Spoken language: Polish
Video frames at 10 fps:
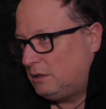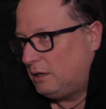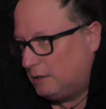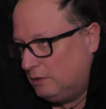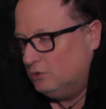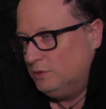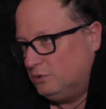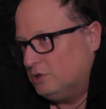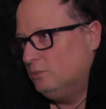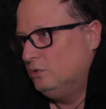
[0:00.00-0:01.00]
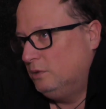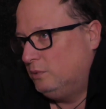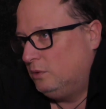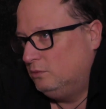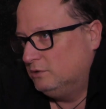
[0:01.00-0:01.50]
kiedy ludzi potrzebuje
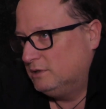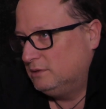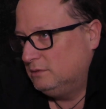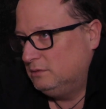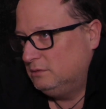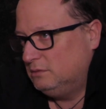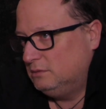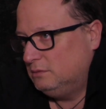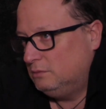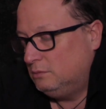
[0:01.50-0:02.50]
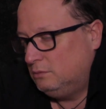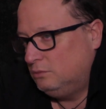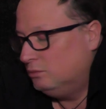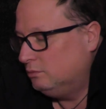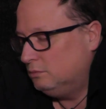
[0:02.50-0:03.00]
pomóc.
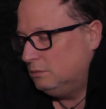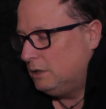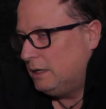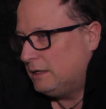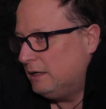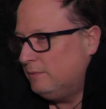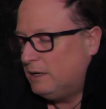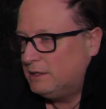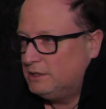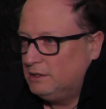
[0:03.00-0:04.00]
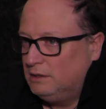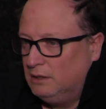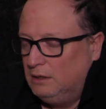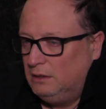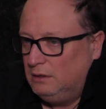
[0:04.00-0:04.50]
Mm, jak najbardziej.
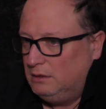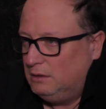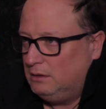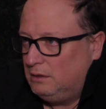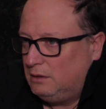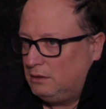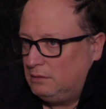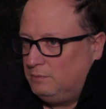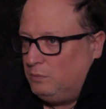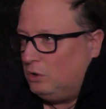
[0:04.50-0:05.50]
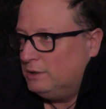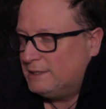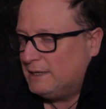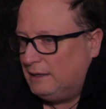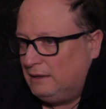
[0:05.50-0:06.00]
E,
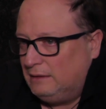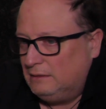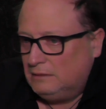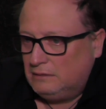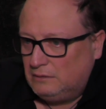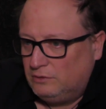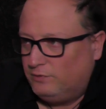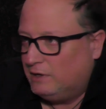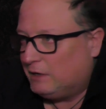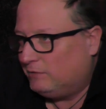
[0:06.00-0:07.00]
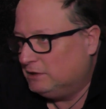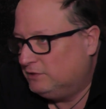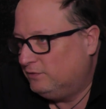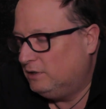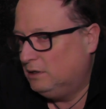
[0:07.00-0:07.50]
Polska otwierała
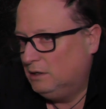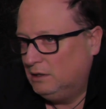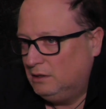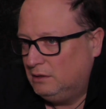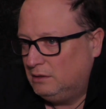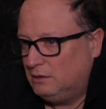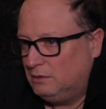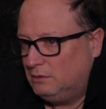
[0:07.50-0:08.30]
drzwi e,